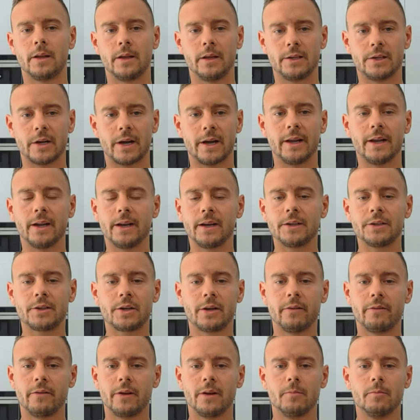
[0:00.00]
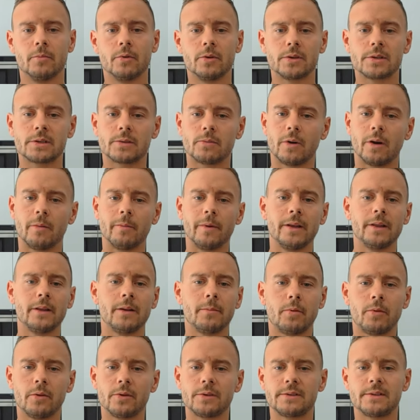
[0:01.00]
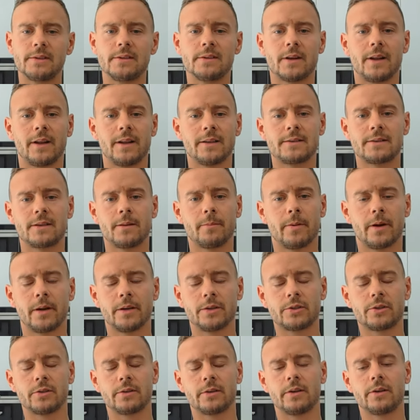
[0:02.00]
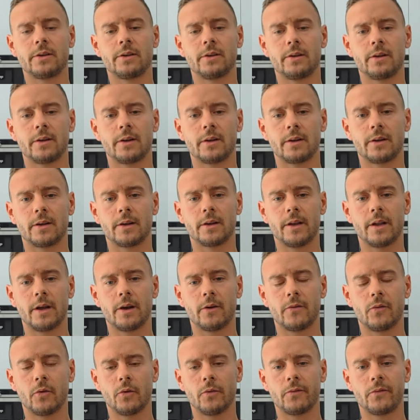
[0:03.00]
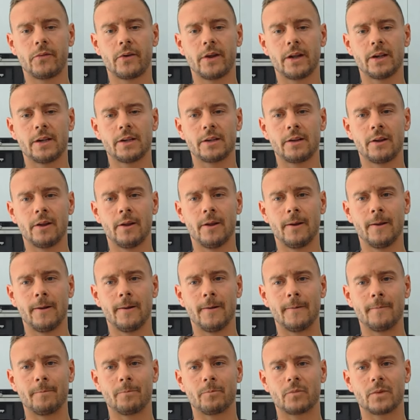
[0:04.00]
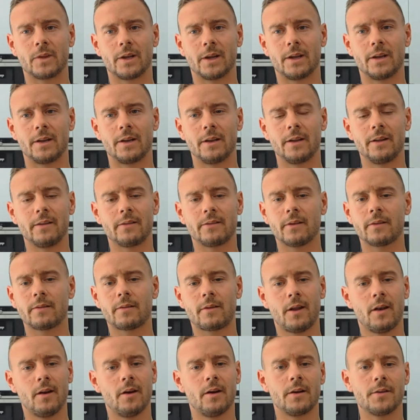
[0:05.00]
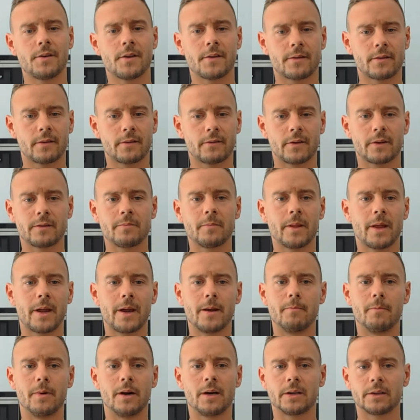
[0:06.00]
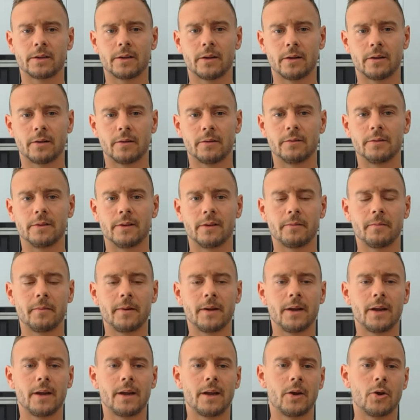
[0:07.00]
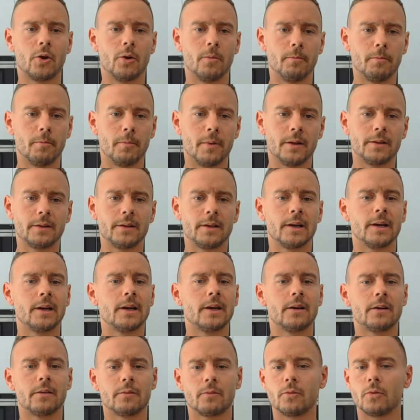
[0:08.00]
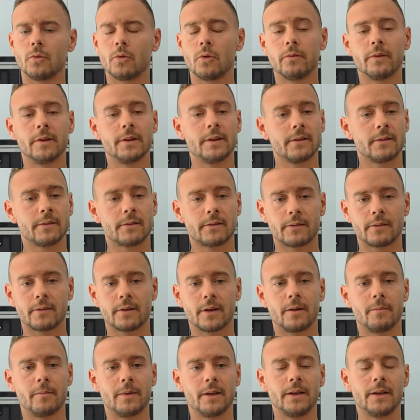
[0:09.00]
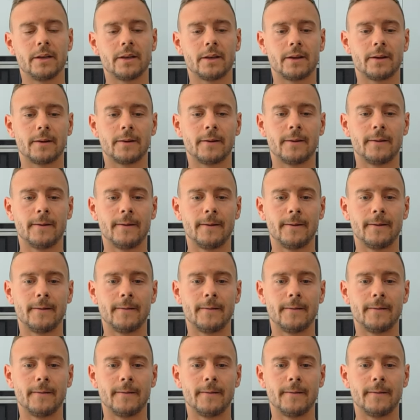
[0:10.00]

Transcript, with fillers: ich eigentlich gewinnen muss, wo am Ende bloß dieser letzte Punch in, äh, nach vorn fehlt, dann ist das klar, dass das was mit einem macht. Und deswegen kommt man da, auch wenn das am Ende